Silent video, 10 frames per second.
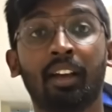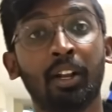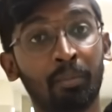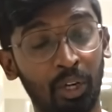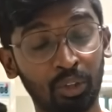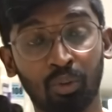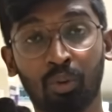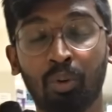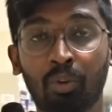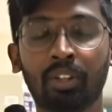இருக்காரு மருத்துவ
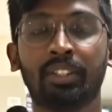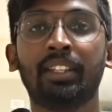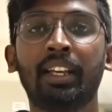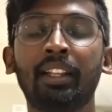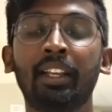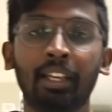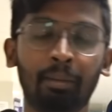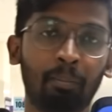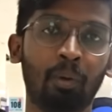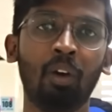குழுவோடு சேர்ந்து
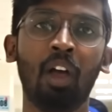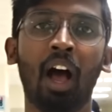இப்போது